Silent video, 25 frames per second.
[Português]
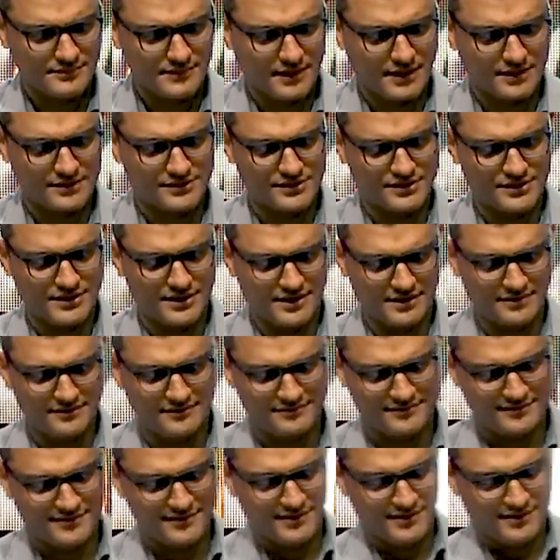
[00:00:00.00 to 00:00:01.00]
Achei.
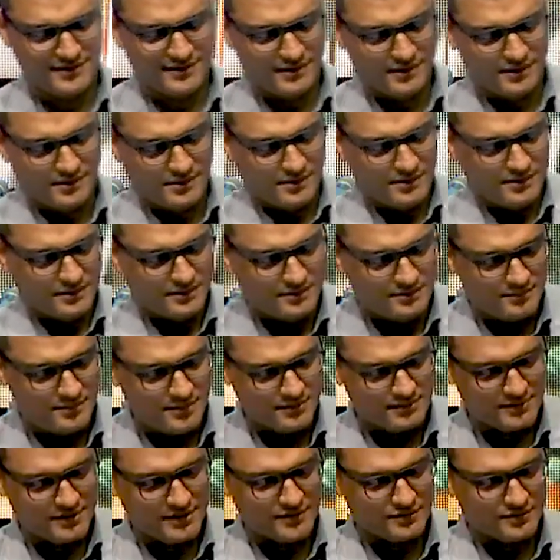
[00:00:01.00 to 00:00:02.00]
O
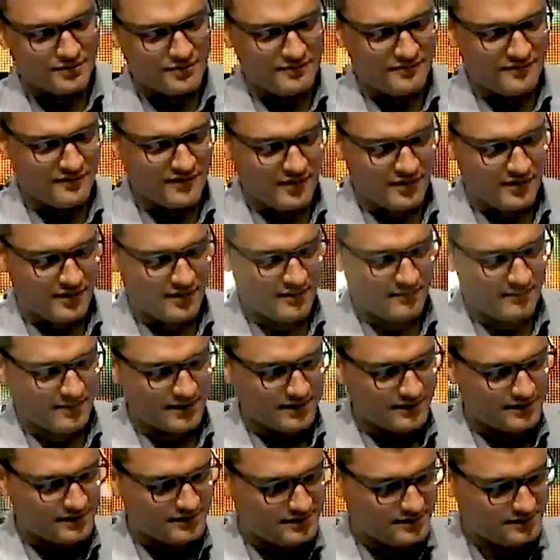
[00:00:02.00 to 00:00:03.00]
inimigo tentou me envergonhar,
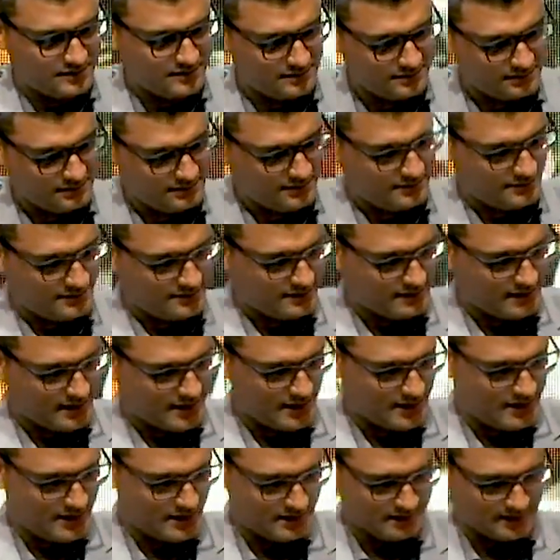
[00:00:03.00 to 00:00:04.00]
mas está
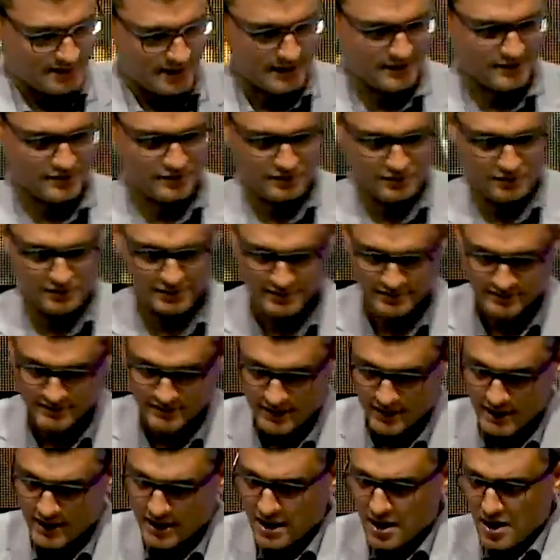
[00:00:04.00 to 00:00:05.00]
aqui, 7,12.
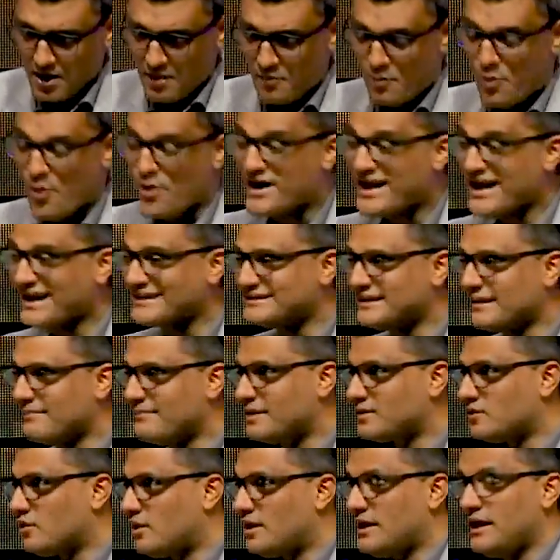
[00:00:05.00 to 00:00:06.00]
Porque a
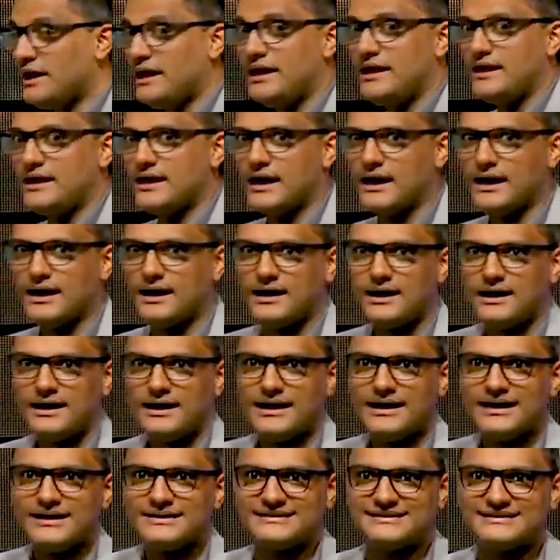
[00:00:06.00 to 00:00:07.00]
sabedoria
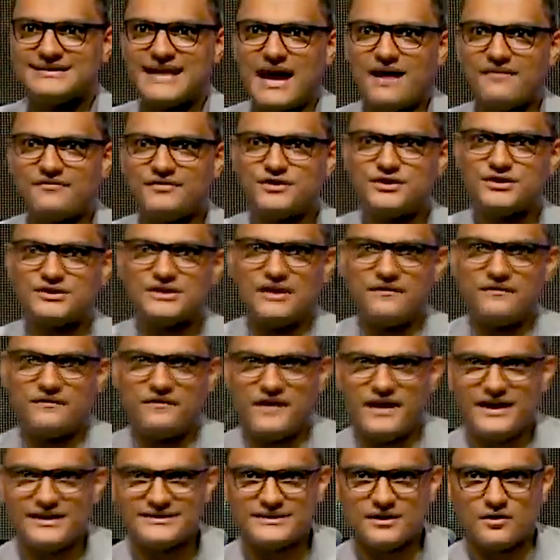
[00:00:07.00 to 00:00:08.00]
serve de
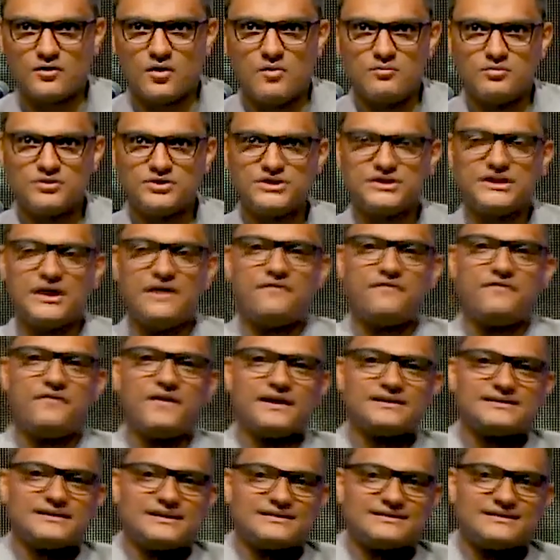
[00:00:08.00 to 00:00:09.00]
defesa, como de
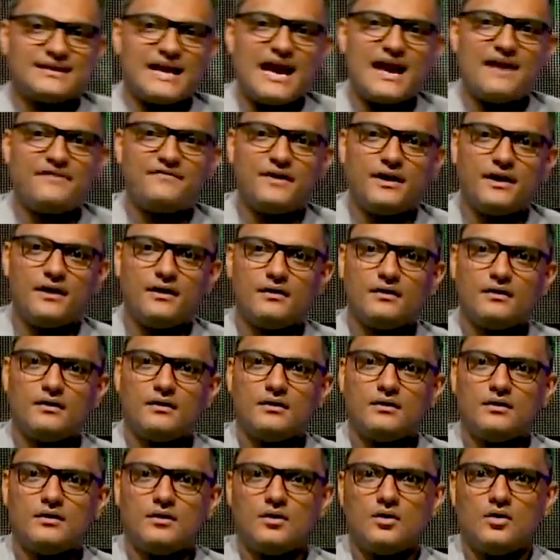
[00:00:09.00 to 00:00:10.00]
defesa serve
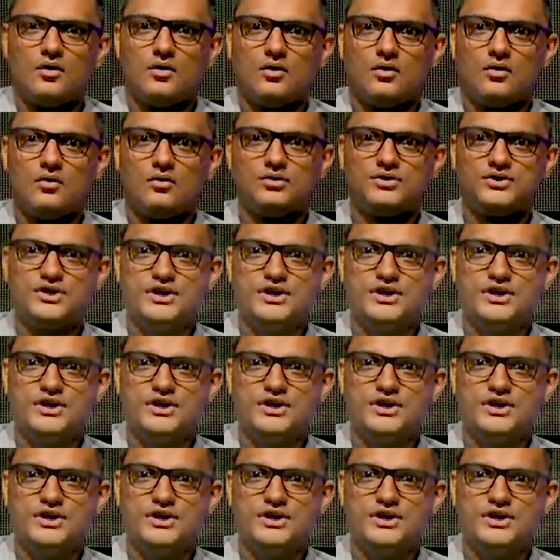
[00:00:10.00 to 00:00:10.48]
o